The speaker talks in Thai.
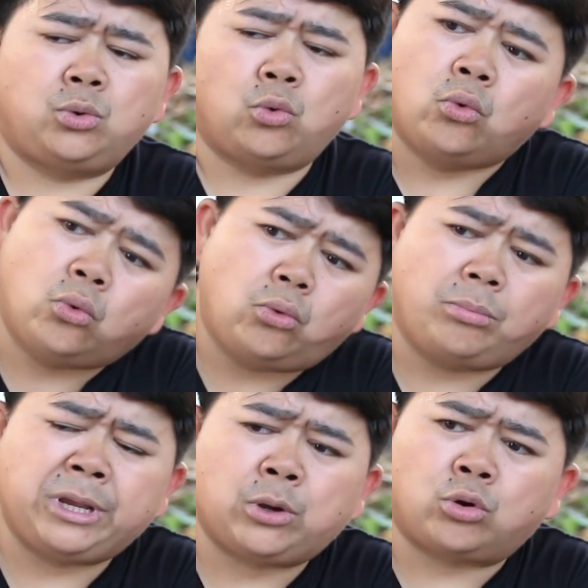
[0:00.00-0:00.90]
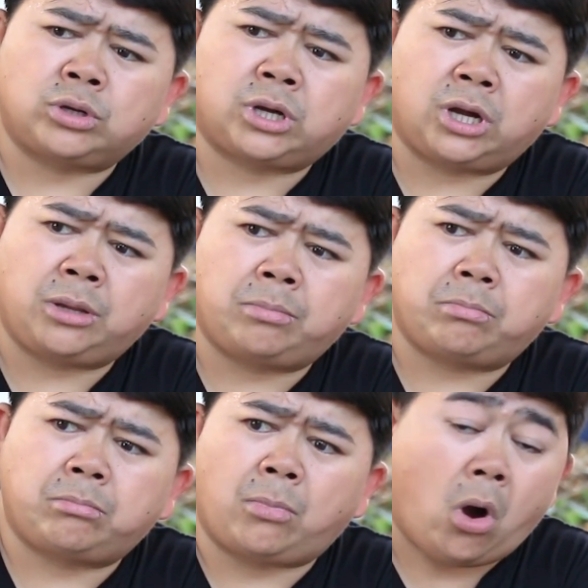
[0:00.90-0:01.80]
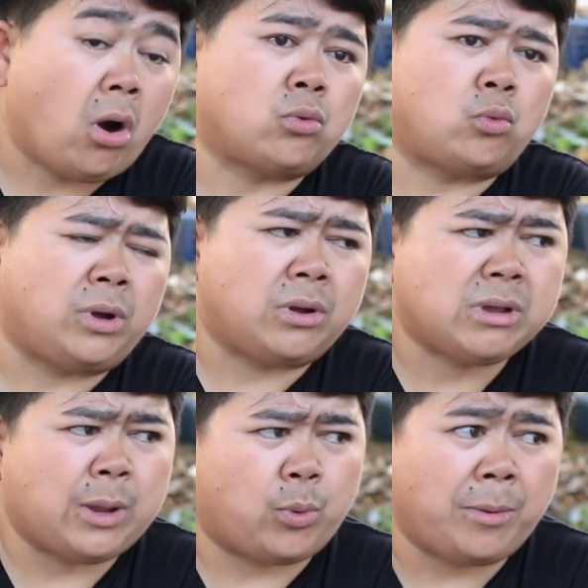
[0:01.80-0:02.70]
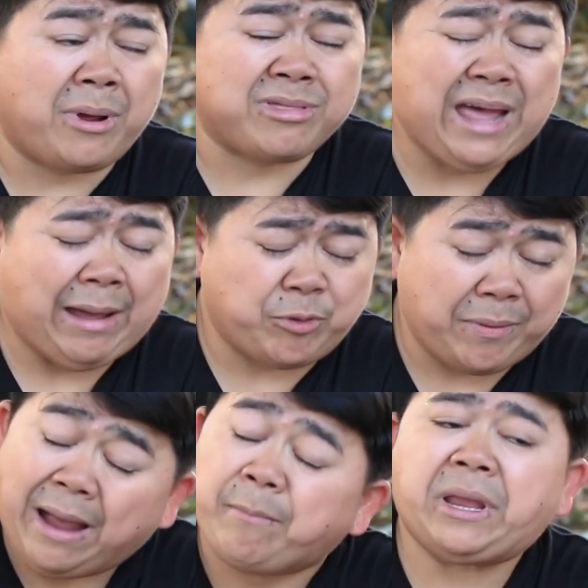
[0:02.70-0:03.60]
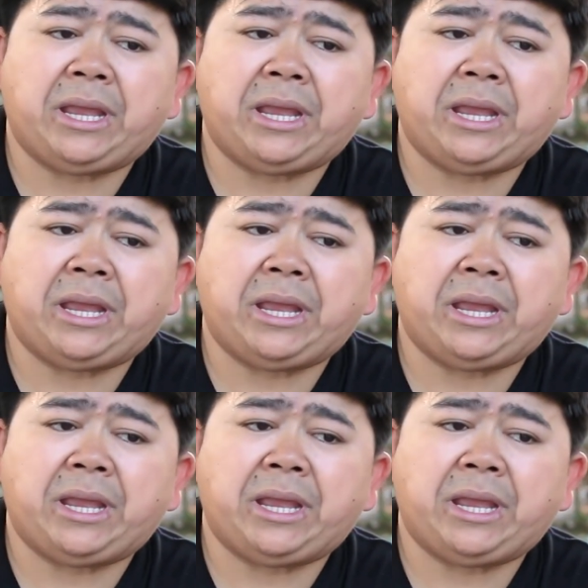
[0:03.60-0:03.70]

หนูมีคนเคยบอกหนูว่าเขาเก็บไว้มา35ปี